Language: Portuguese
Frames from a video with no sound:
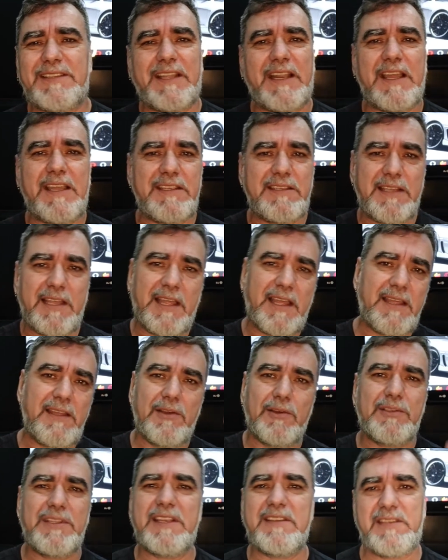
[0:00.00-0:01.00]
traz lá
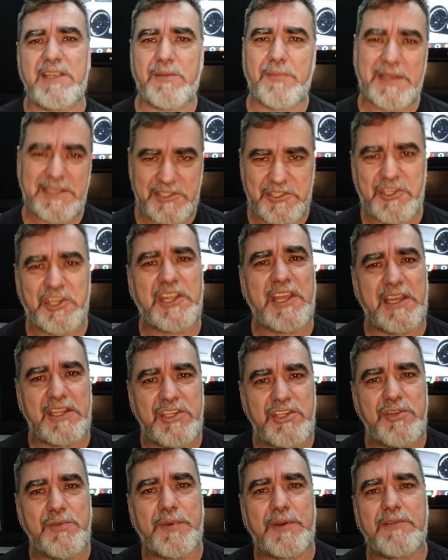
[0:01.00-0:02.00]
o desenho
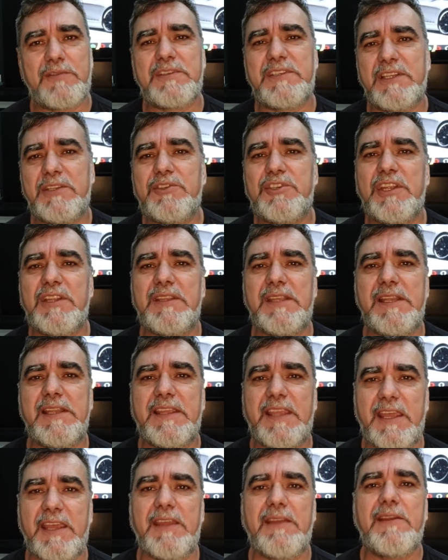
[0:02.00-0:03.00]
mastigadinho para você do jeito que ele
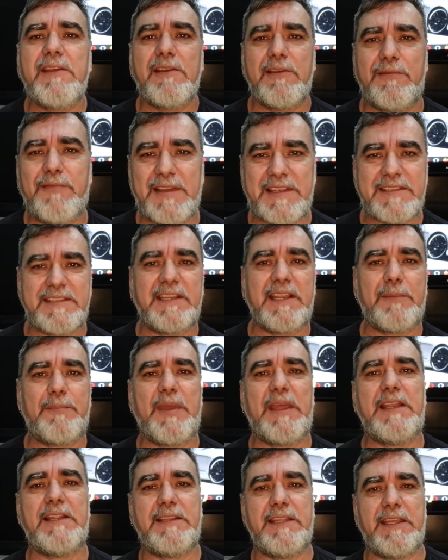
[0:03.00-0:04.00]
quer fazer na
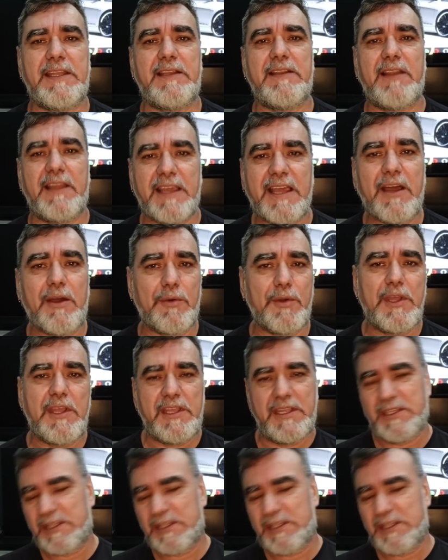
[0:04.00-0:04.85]
pele dele, legal?